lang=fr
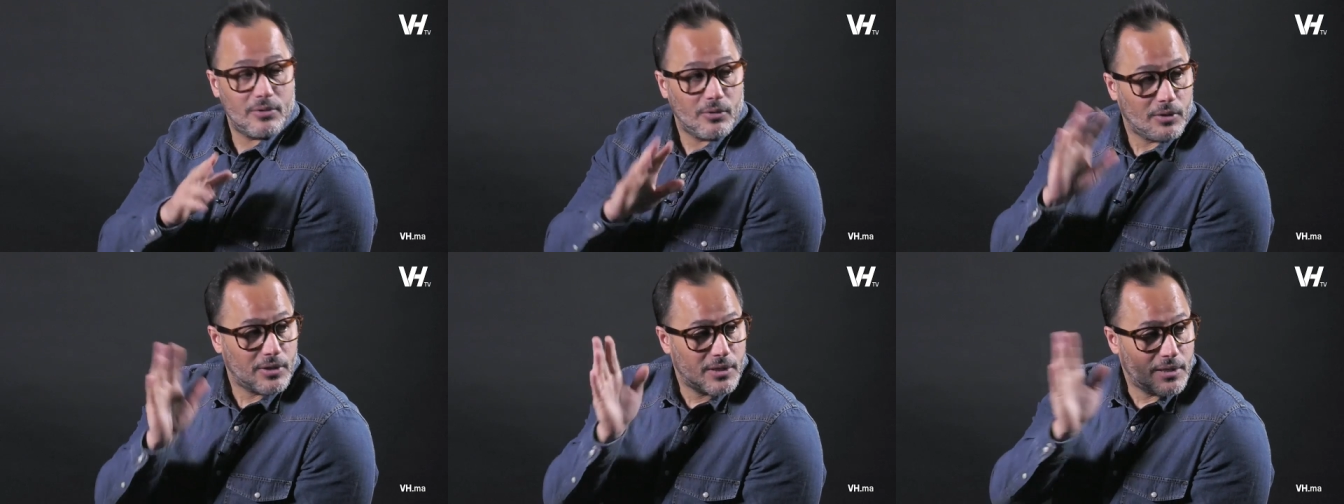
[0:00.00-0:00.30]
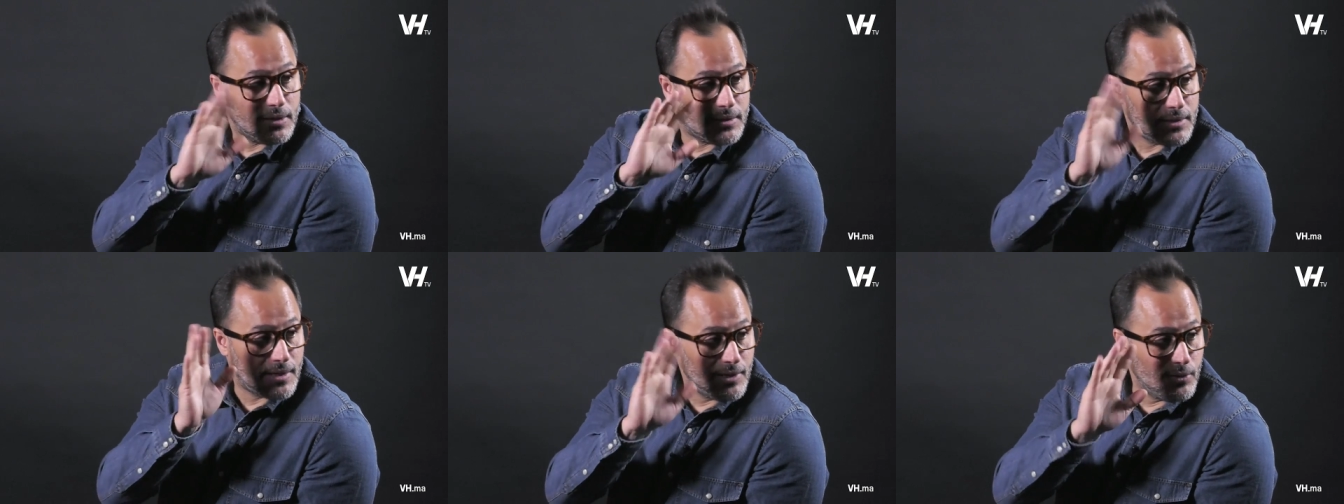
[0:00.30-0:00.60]
Donc,
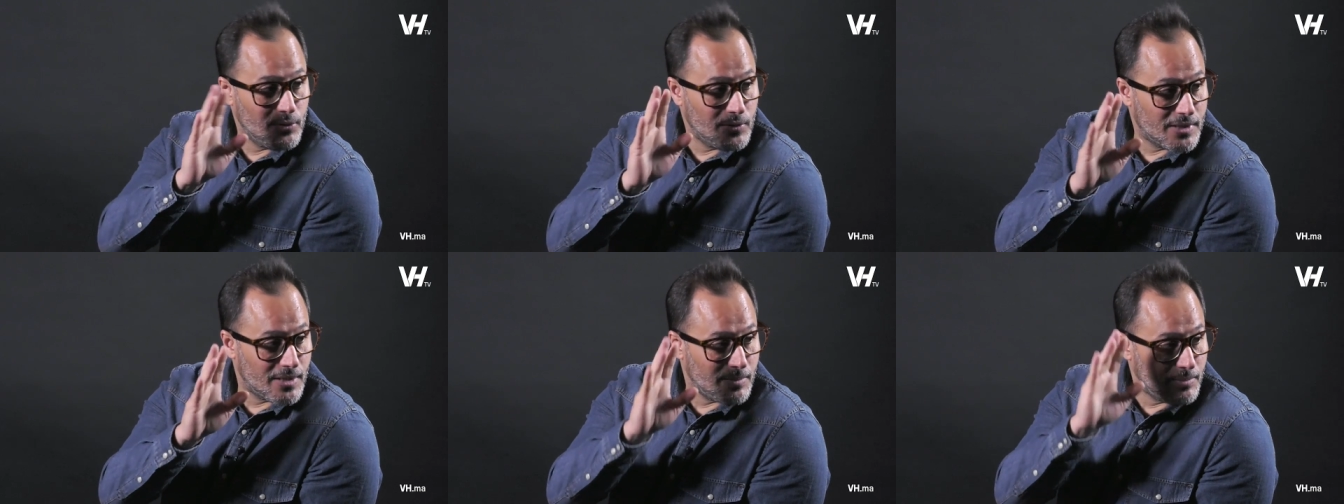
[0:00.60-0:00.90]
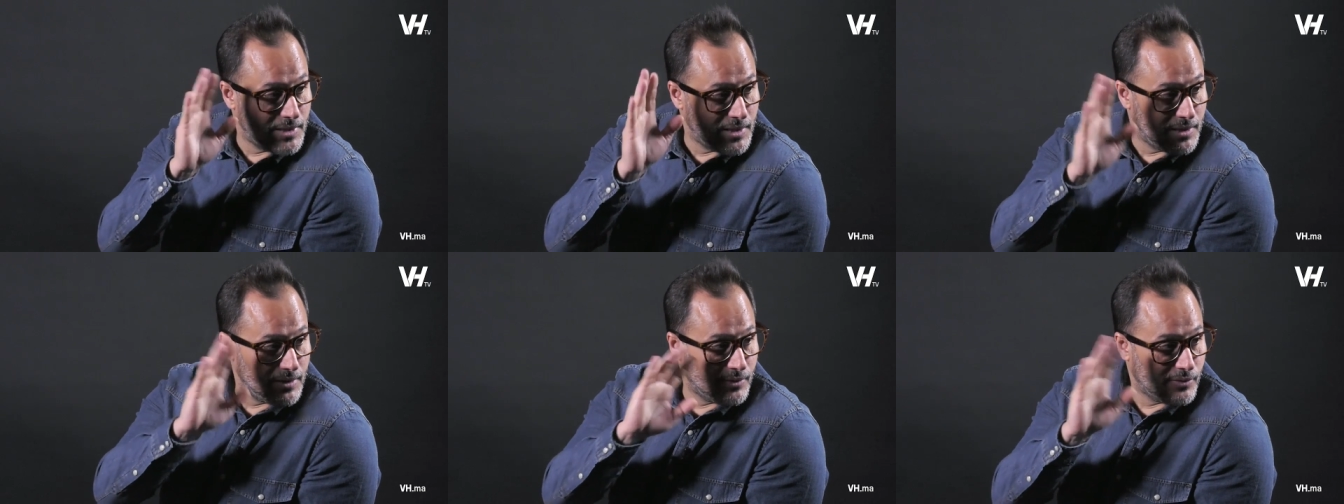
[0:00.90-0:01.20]
euh, salut les
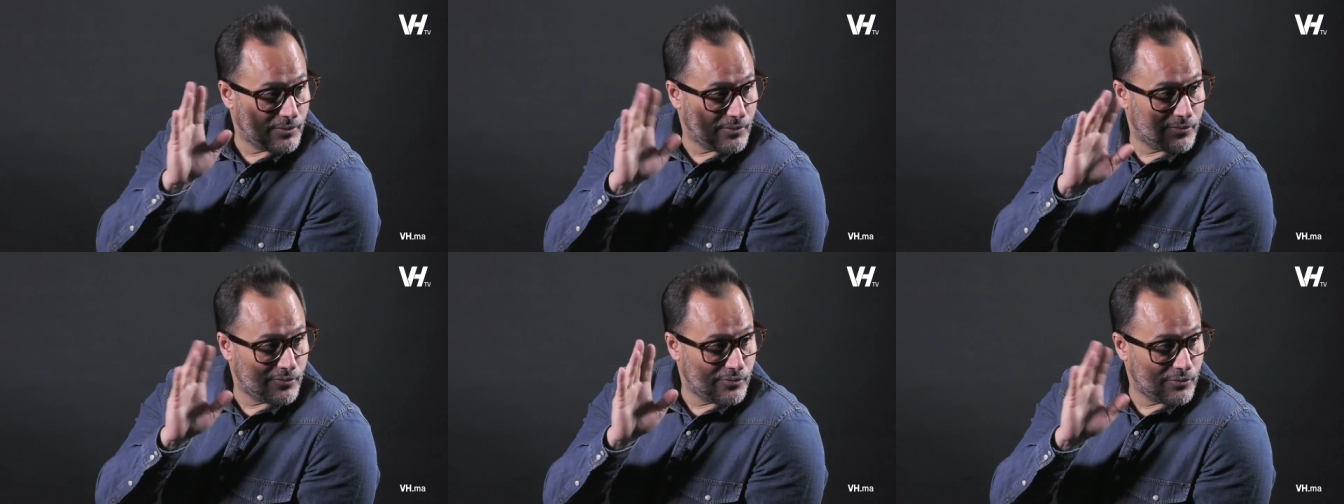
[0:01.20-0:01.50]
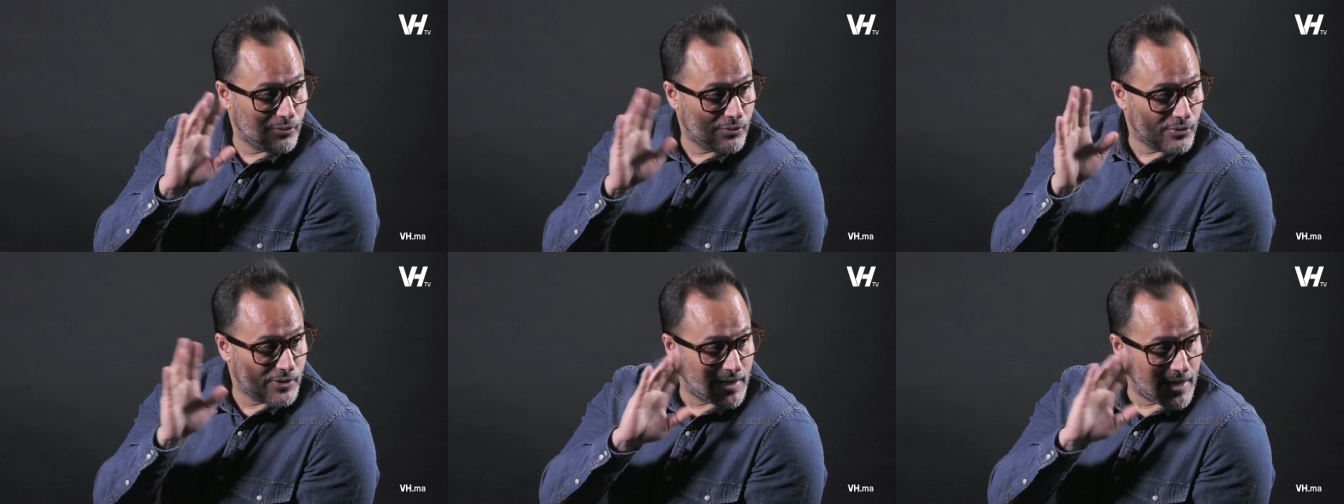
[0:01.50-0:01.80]
amis, on
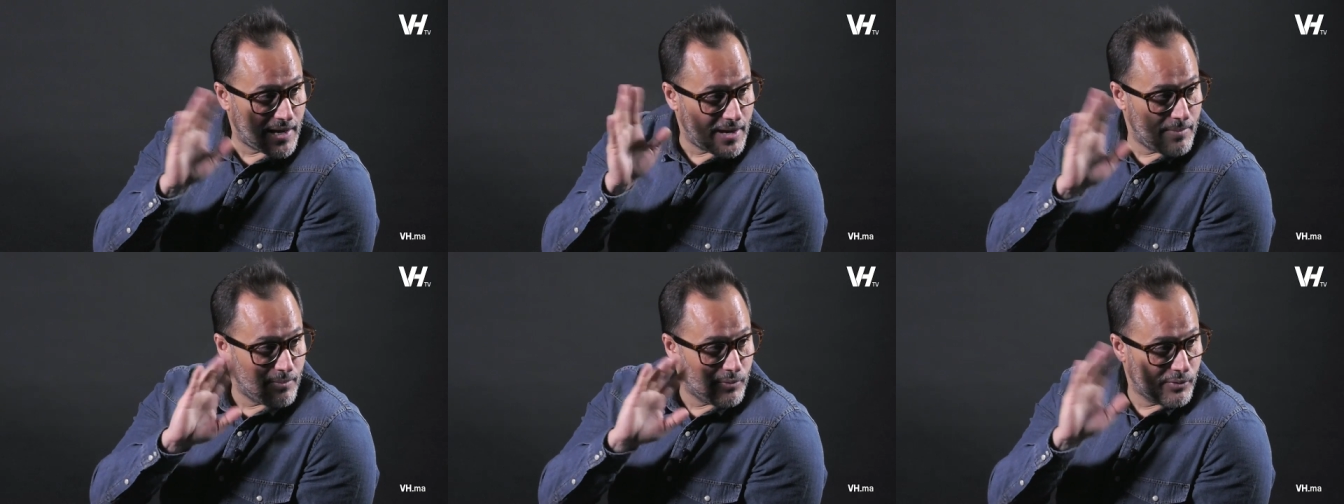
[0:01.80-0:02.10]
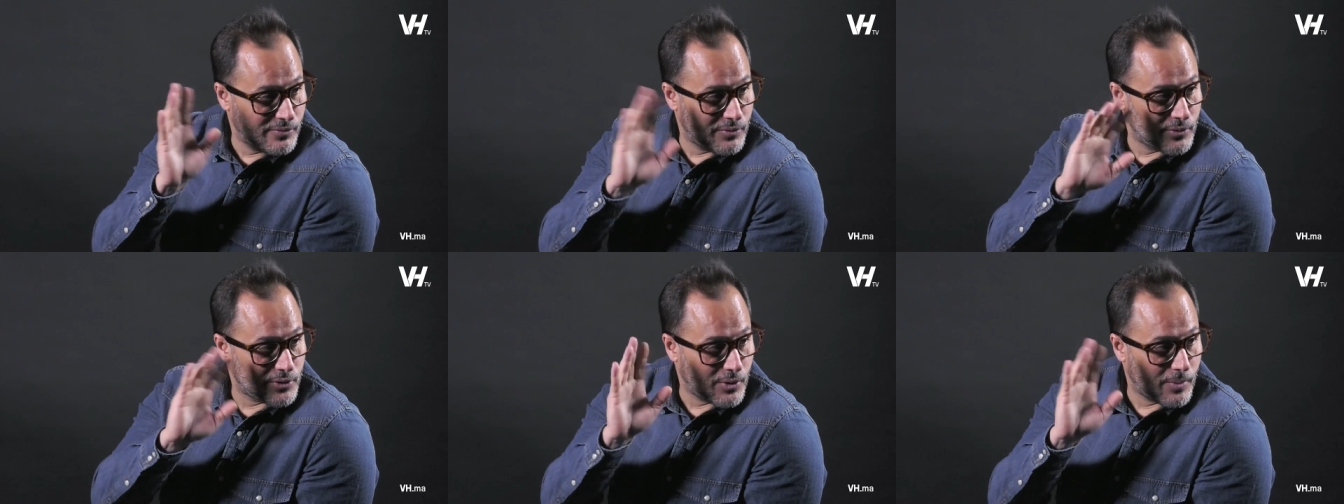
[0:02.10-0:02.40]
vous aime,
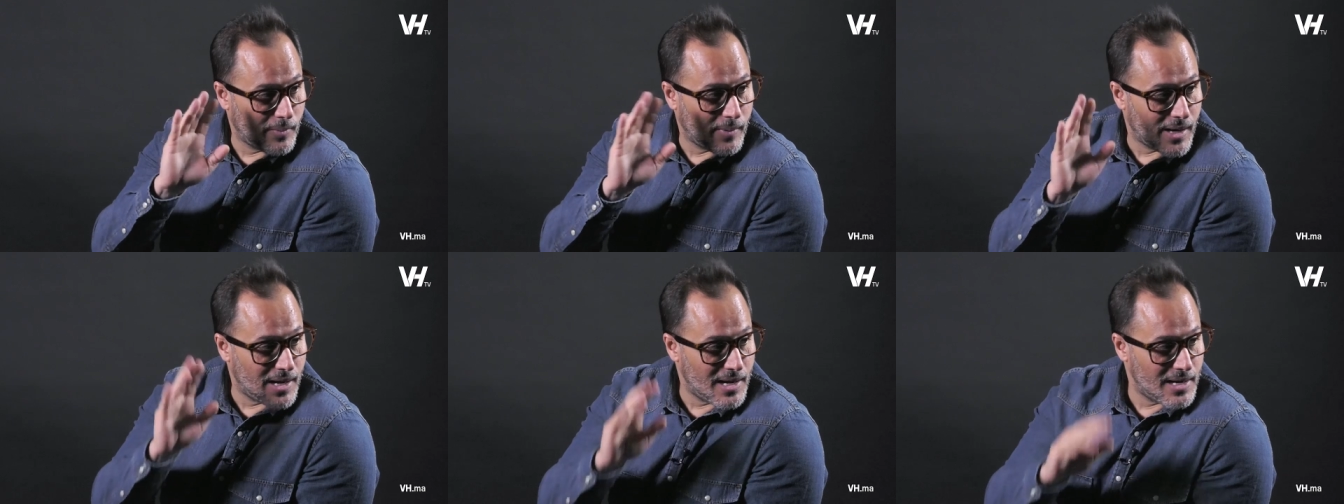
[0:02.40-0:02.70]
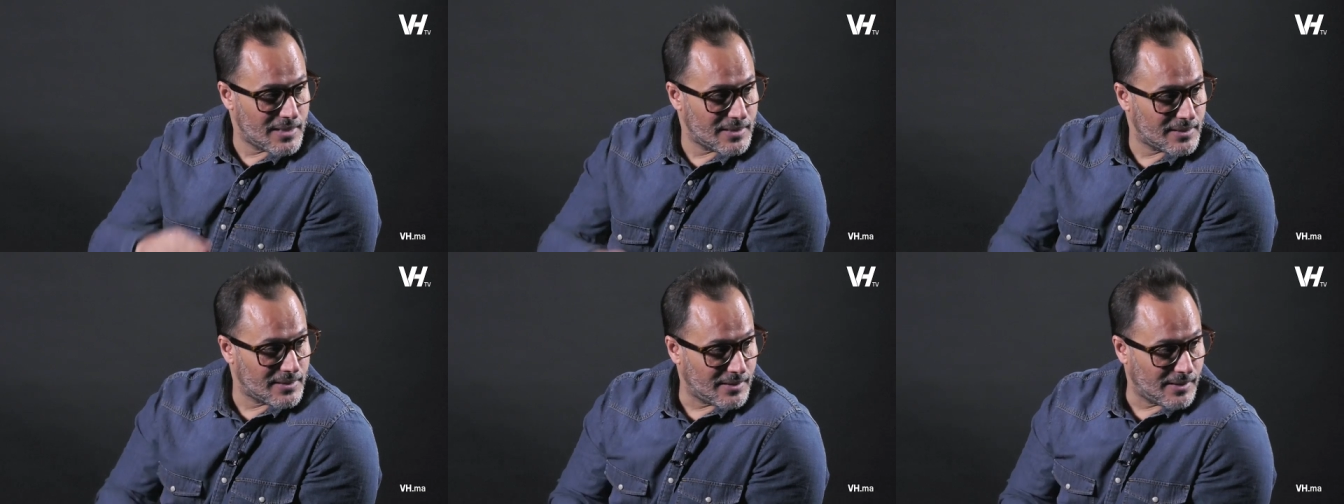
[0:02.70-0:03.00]
on vous
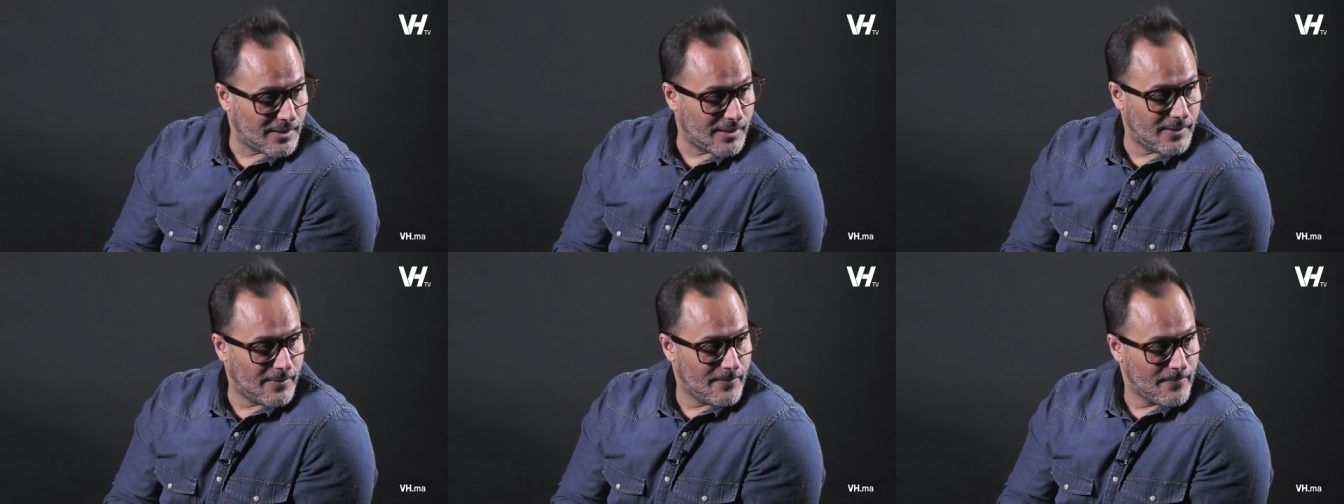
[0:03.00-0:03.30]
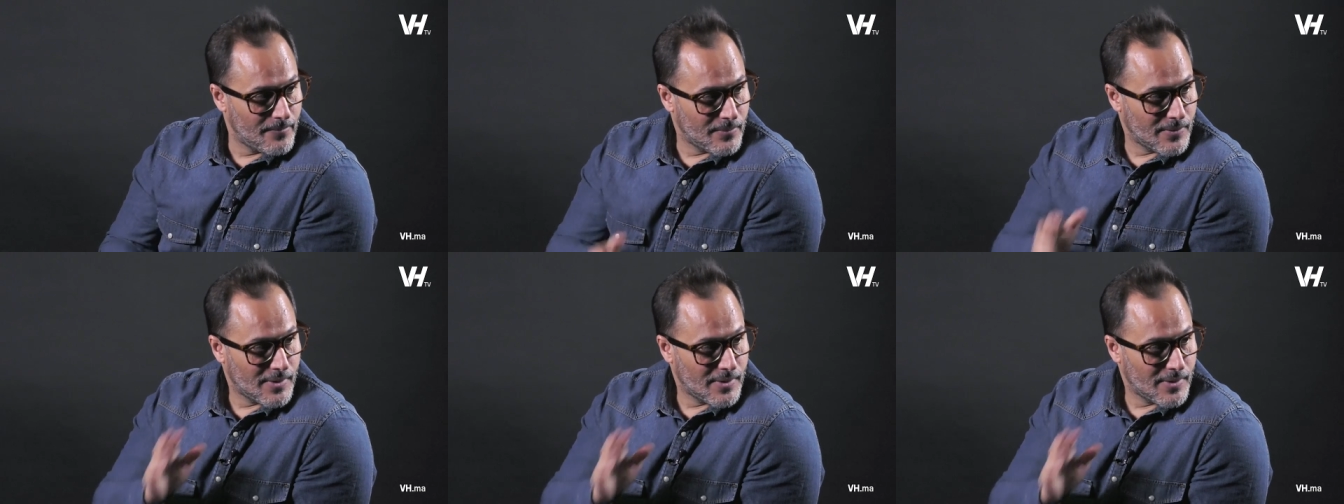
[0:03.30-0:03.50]
embrasse et,